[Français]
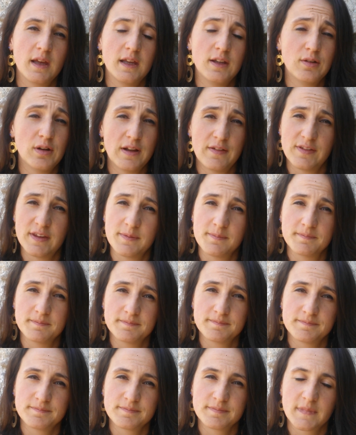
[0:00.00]
et de la vie
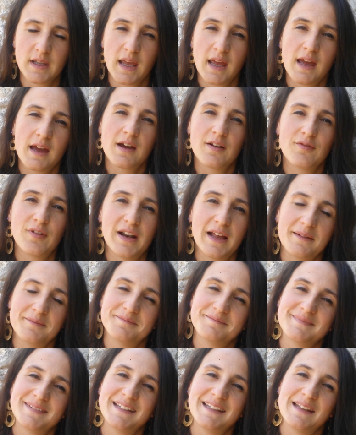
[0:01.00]
Voilà,
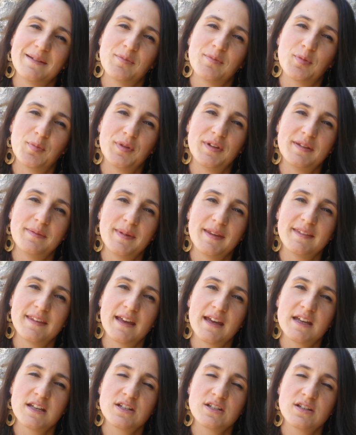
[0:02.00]
c'était mon petit
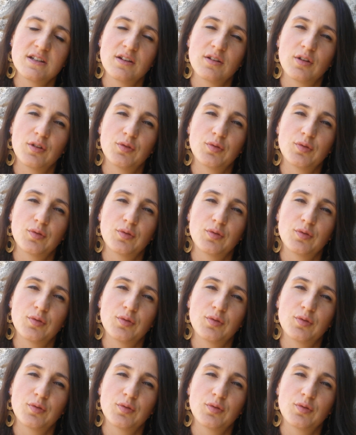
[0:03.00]
message.